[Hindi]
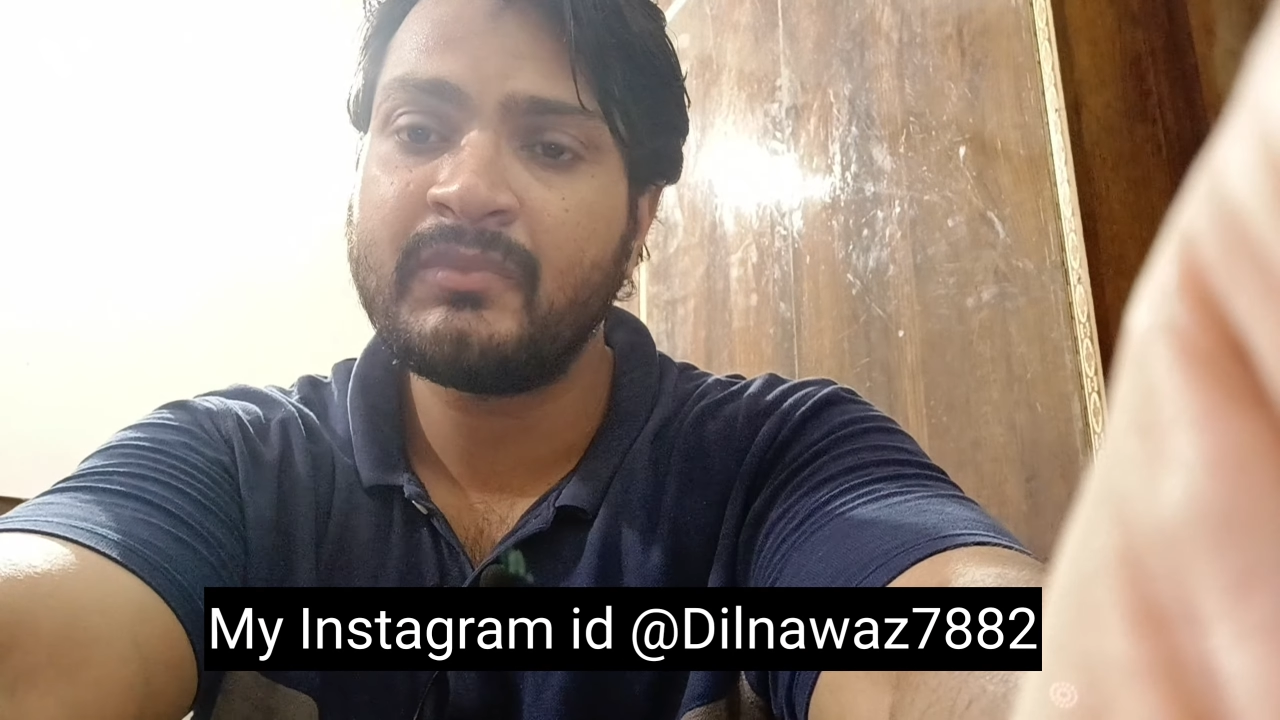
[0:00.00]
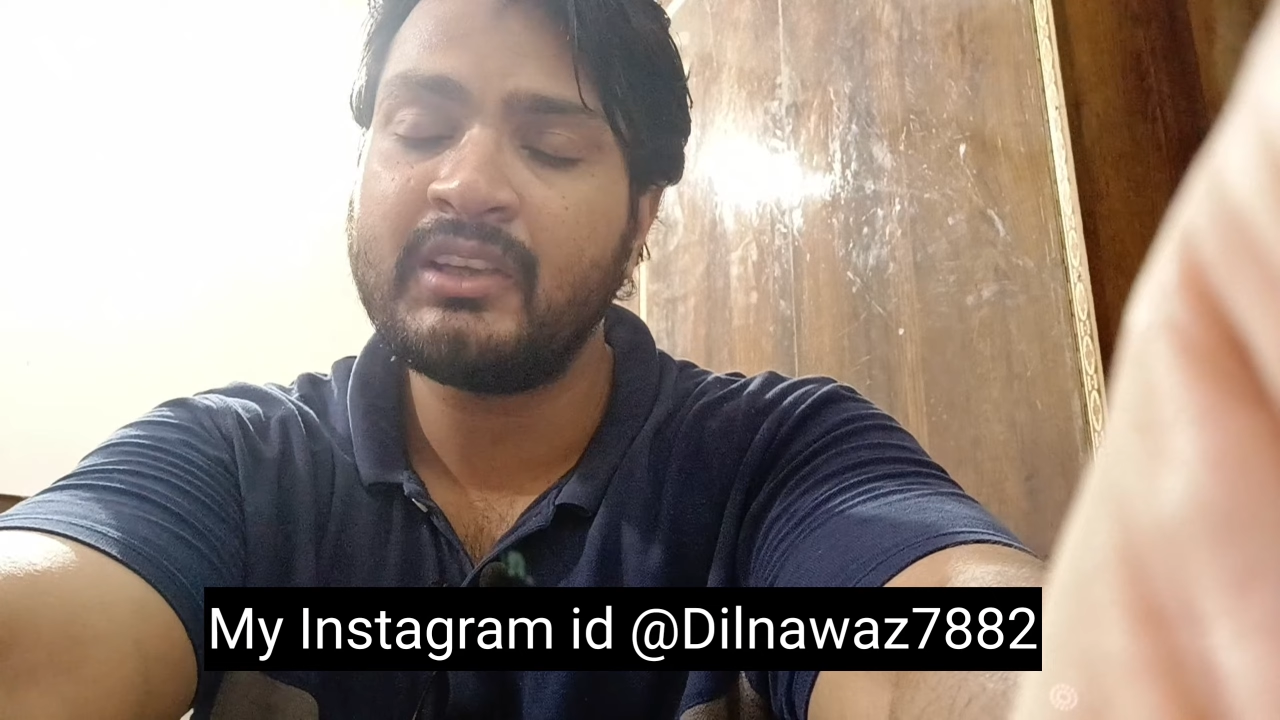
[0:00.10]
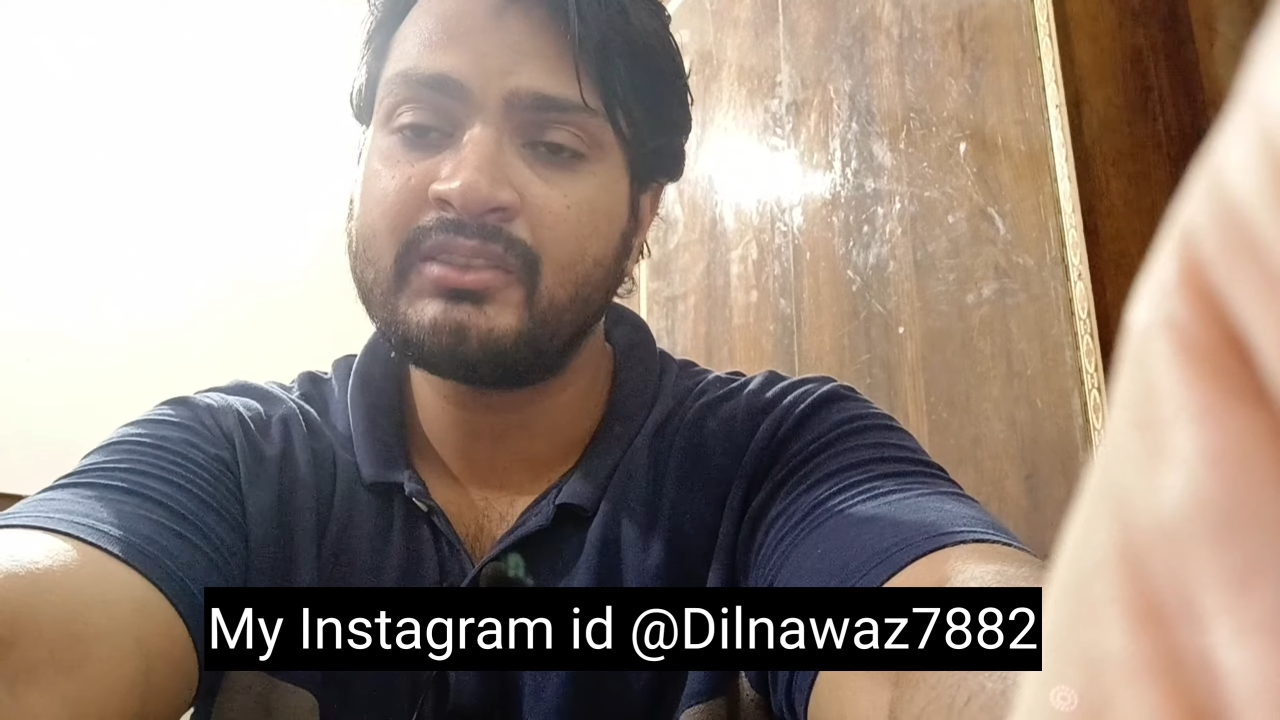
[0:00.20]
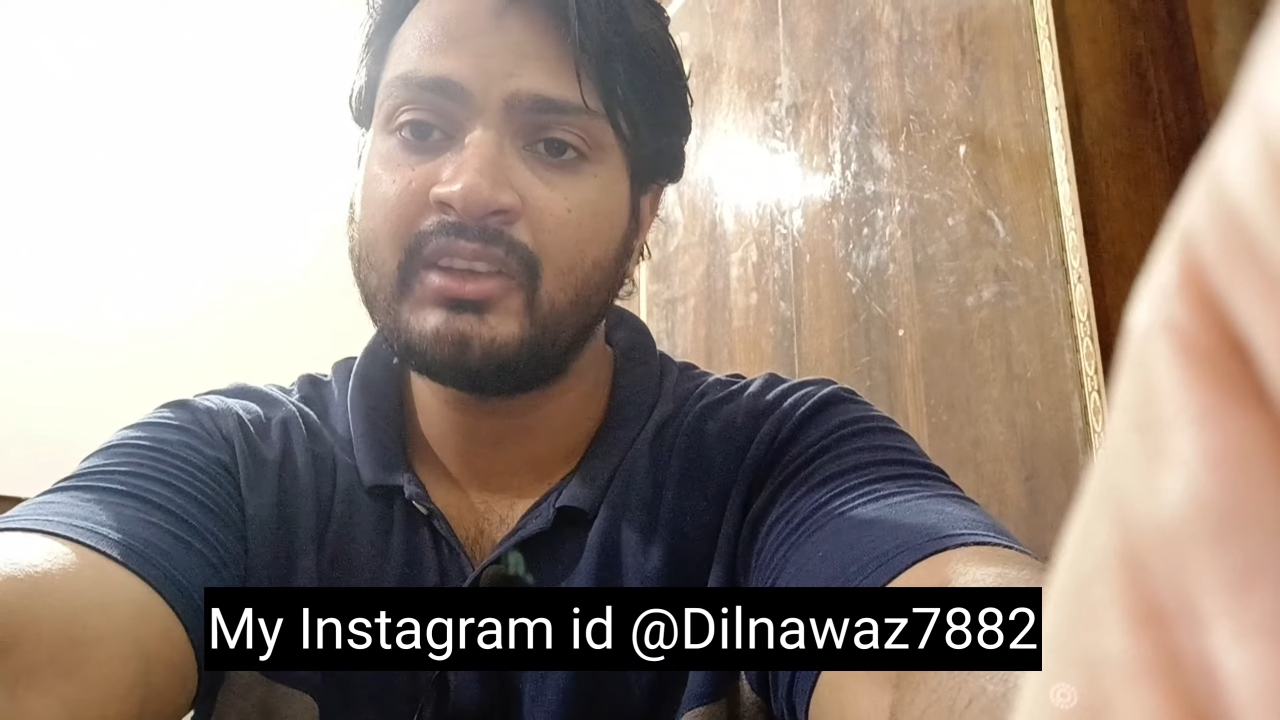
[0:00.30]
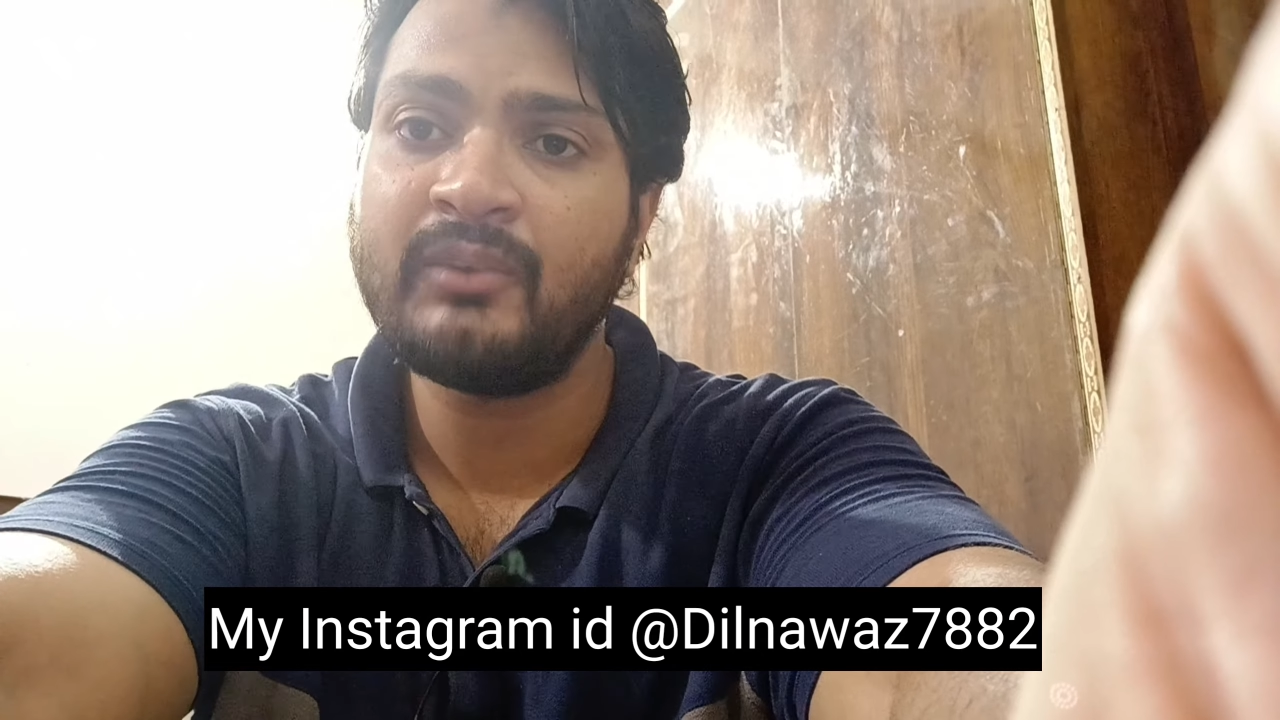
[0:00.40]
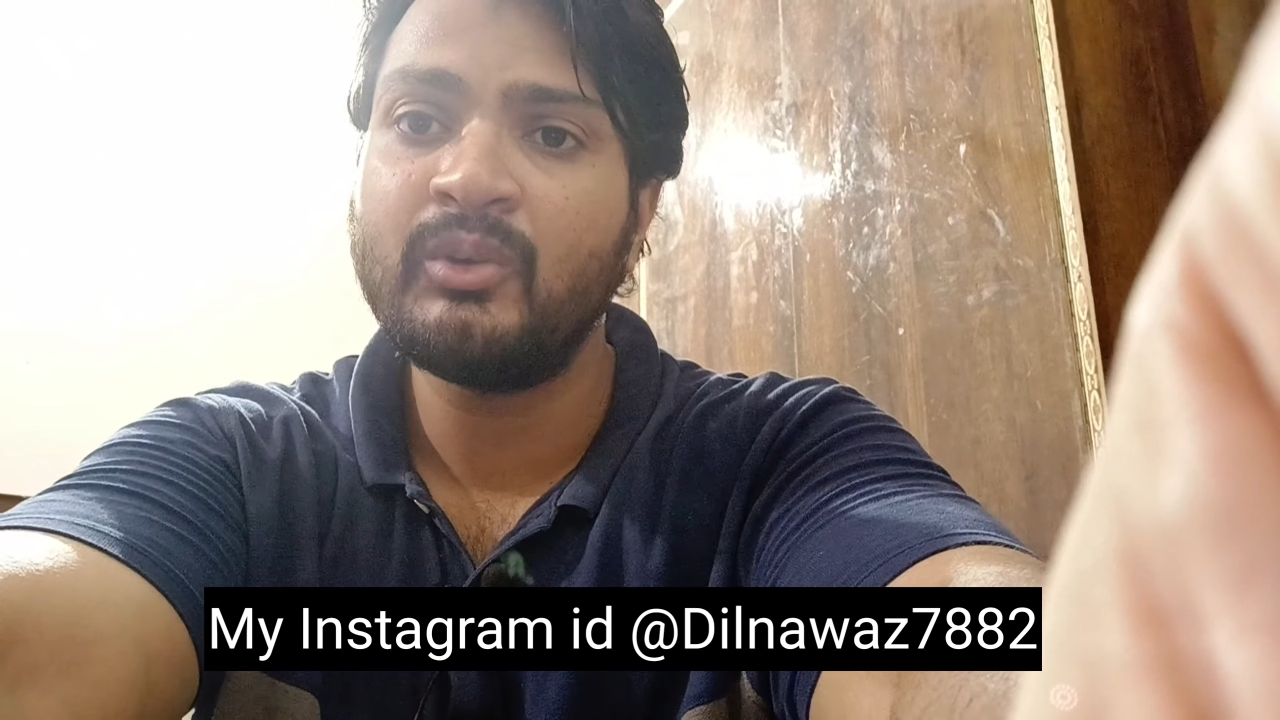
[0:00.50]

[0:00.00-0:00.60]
अस्सलाम